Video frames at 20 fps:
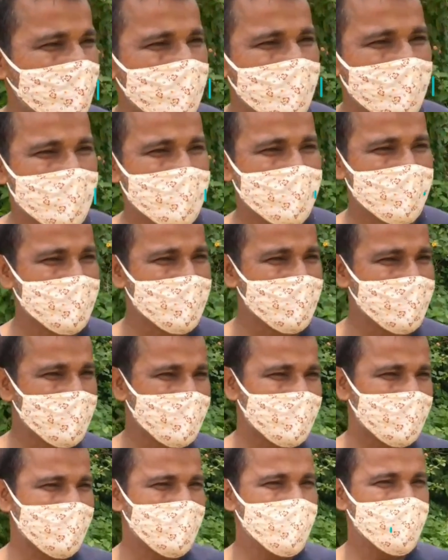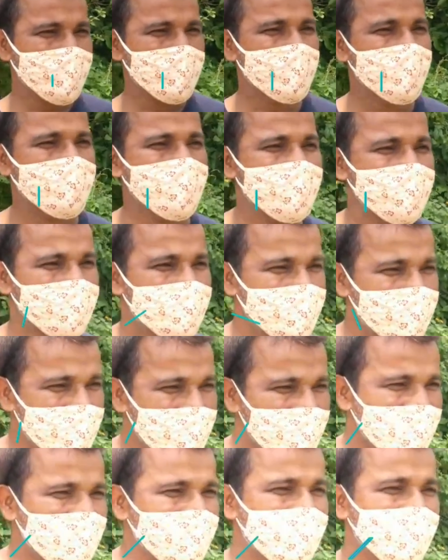কারণ আমরা দিকে একটা লোক
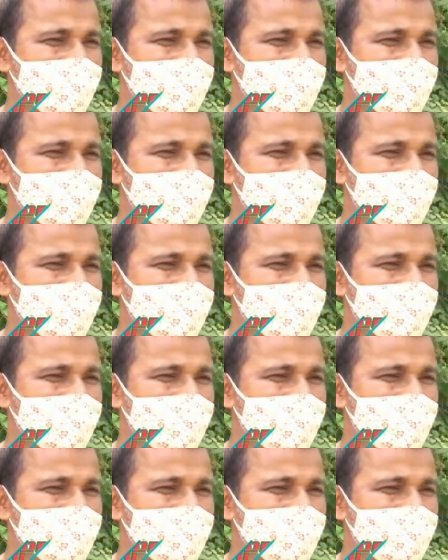মিসিং হয়ে